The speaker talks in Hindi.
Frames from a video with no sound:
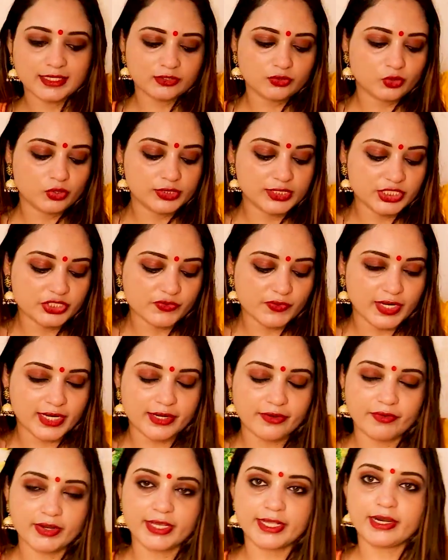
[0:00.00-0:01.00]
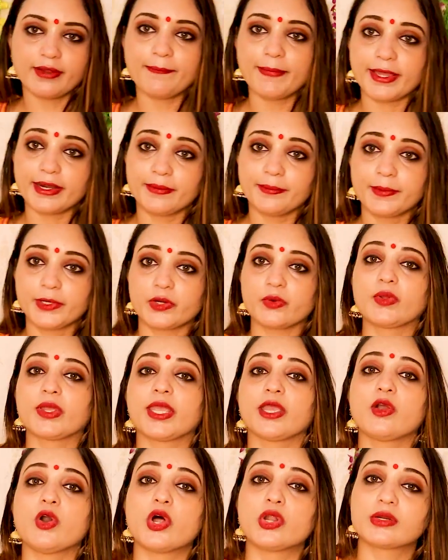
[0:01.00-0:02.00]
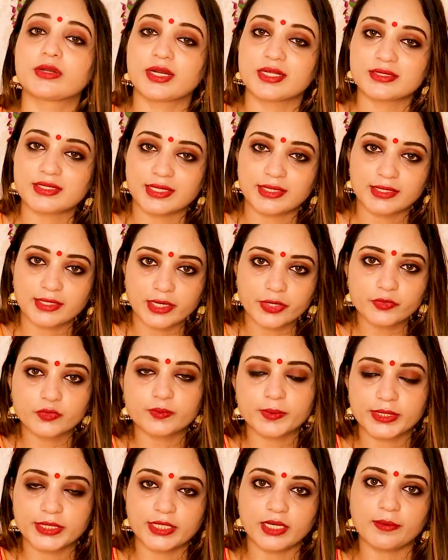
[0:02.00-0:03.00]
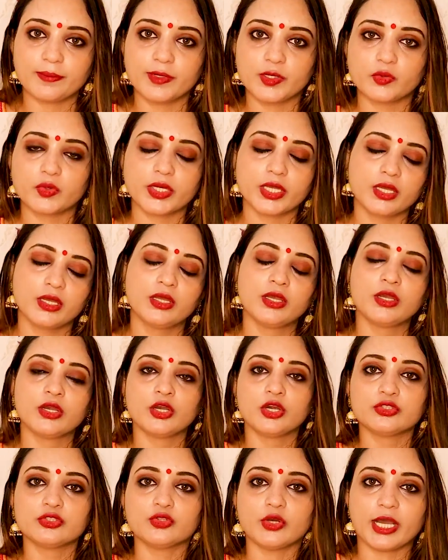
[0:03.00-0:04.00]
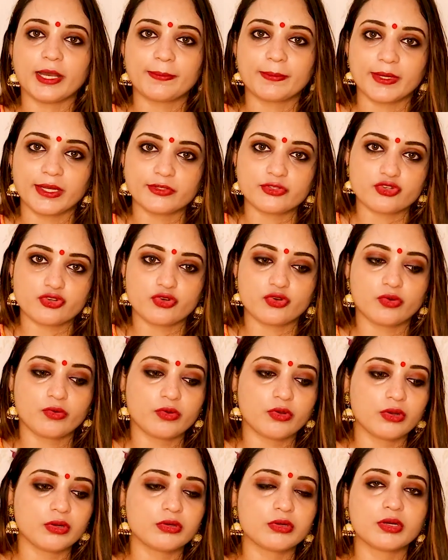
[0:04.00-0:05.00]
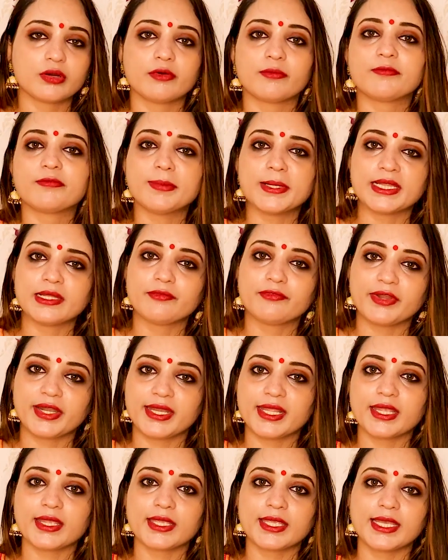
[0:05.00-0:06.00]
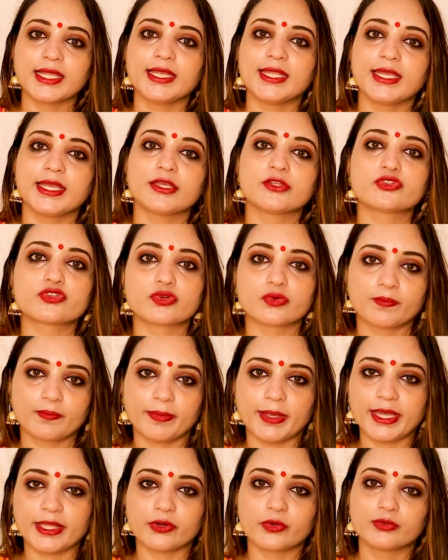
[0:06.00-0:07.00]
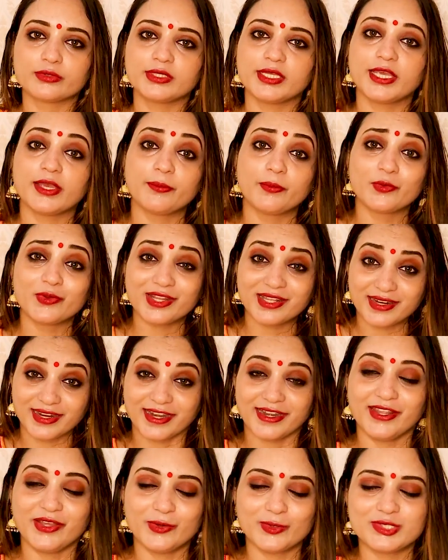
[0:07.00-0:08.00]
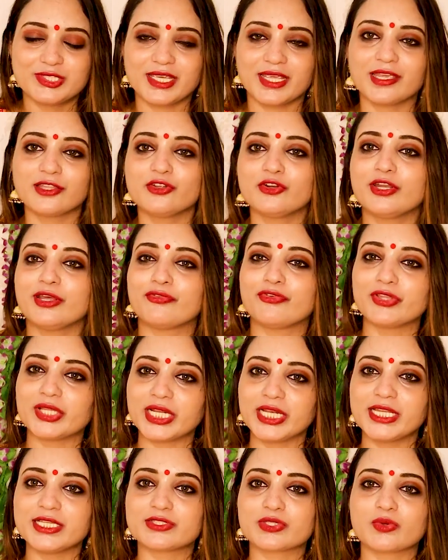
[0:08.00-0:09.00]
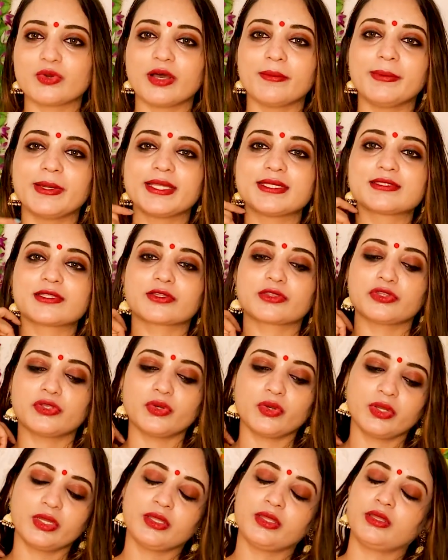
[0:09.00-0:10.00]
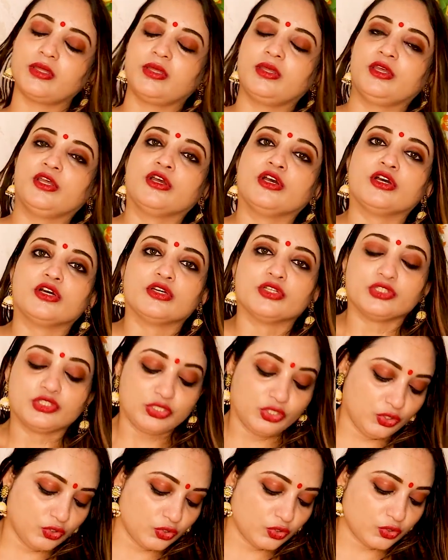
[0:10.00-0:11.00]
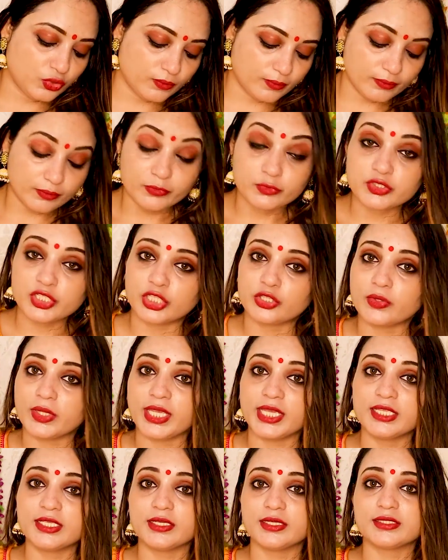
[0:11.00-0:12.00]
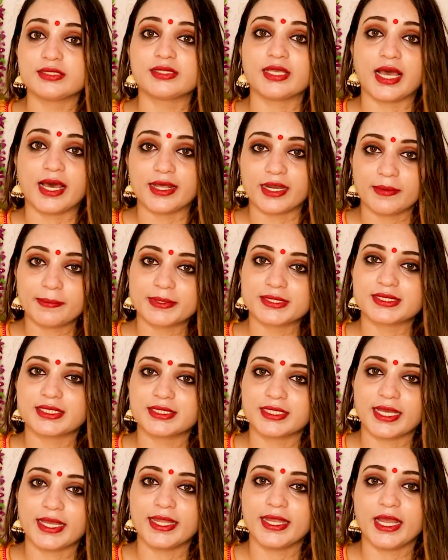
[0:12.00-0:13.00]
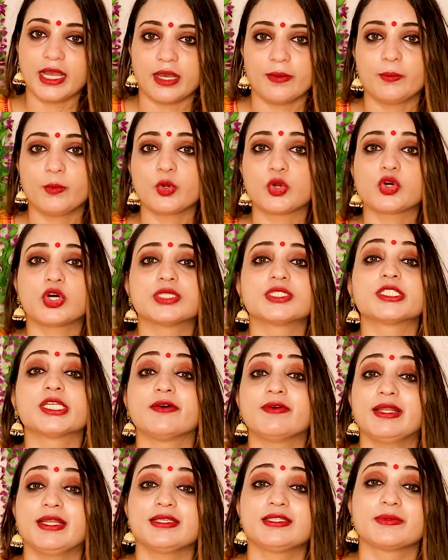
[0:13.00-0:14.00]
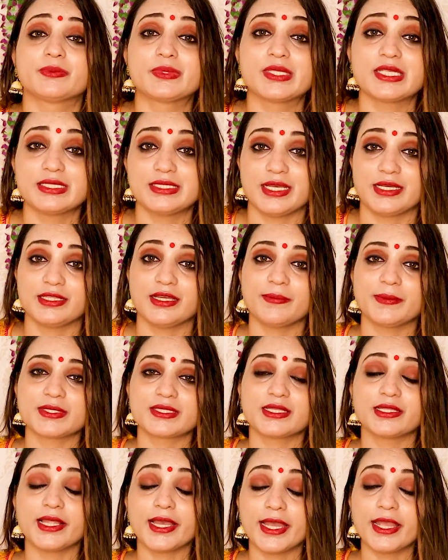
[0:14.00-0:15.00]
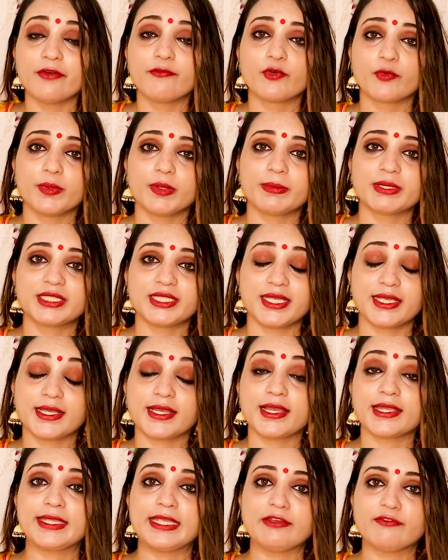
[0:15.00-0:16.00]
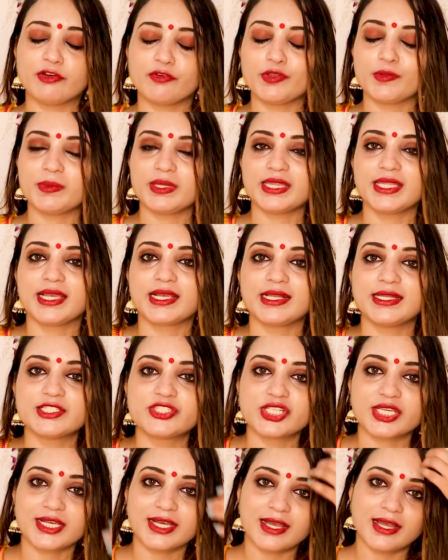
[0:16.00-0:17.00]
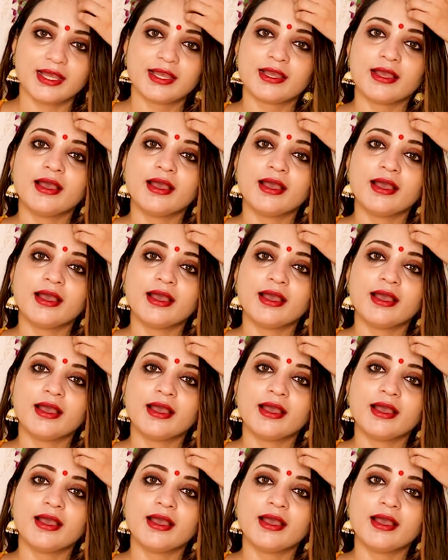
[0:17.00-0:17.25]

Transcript: साथ गोल्डन ज्वेलरी वगैरह पैरअप करोगे कॉन्ट्रास्ट कलर का दुपट्टा आप लोगे तो आपका जो मतलब वेडिंग के लिए जो पैर होती है पूरी रेडी हो जाएगी तो डेफिनेटली इसको आप ले सकते हो तो मुझे तो ये सारे पसंद आए आपको कौन सा वाला सबसे ज़्यादा पसंद आया वो भी बताइएगा गिव अवे भी देख लीजिएगा